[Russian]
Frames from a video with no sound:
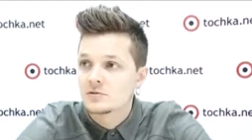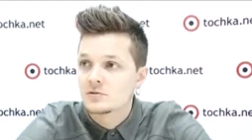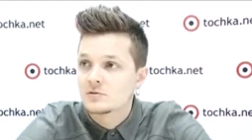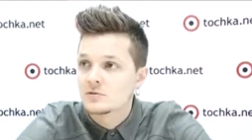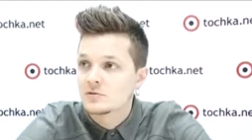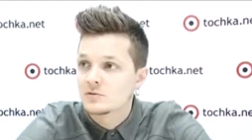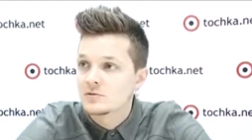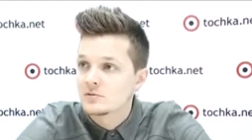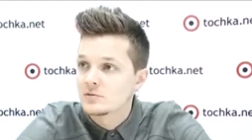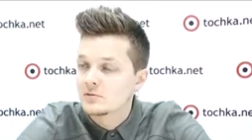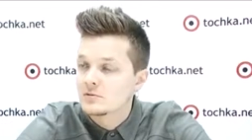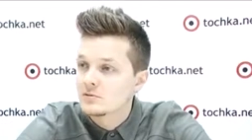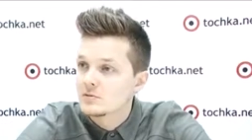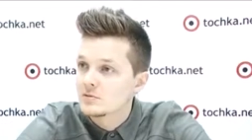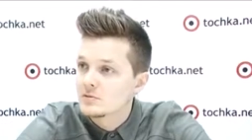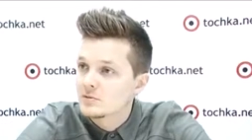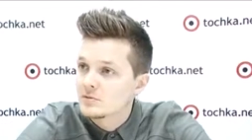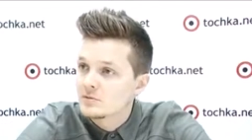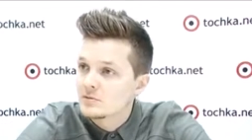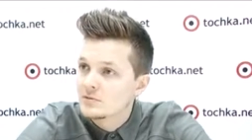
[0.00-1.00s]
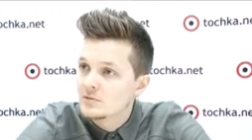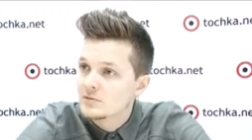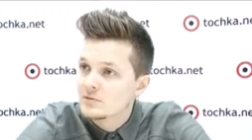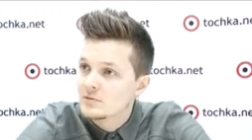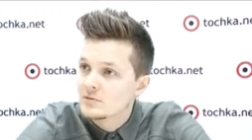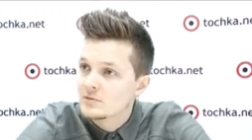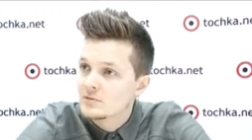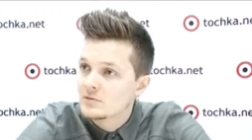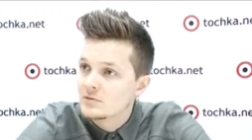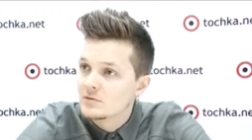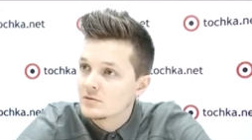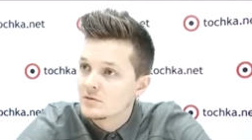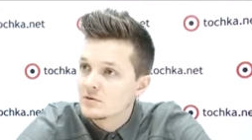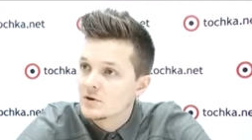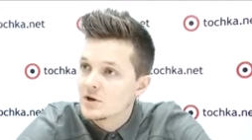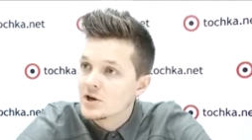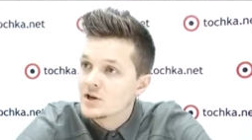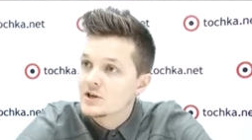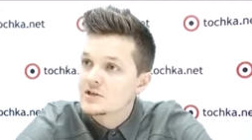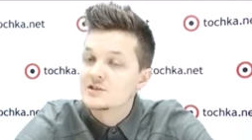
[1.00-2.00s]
А что за хэштег «Сири люди всюду»?